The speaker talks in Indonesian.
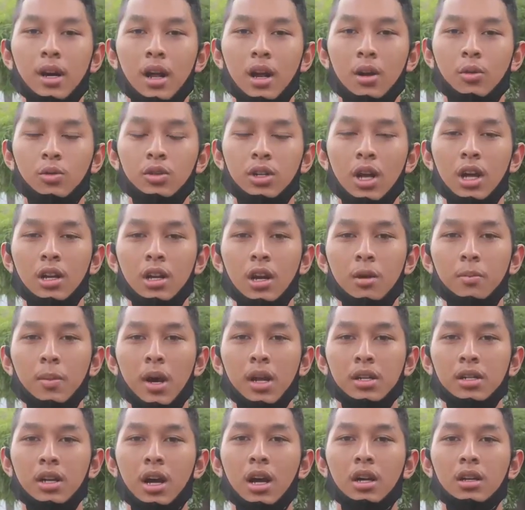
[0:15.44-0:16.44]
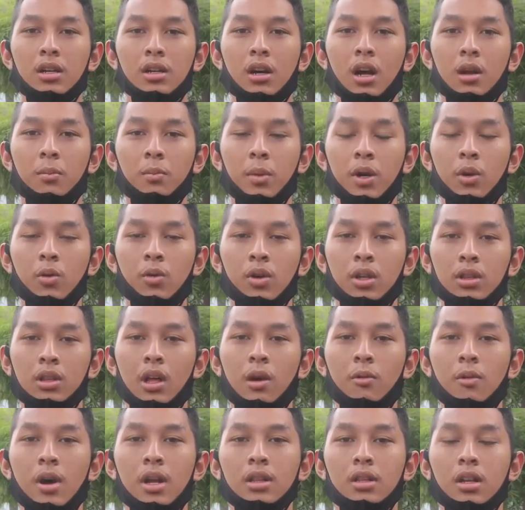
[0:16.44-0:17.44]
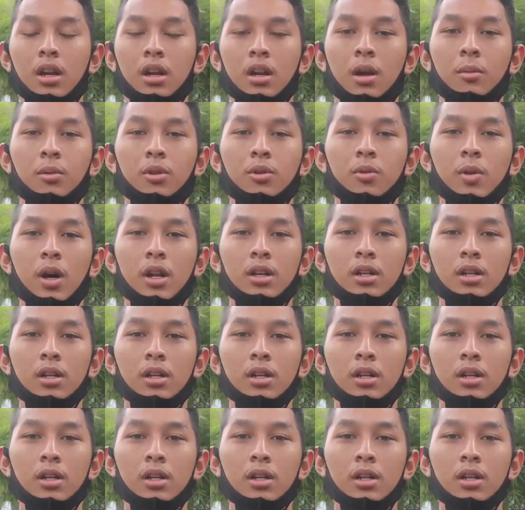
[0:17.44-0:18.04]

Seperti di Polres Pemalang, Jawa Tengah,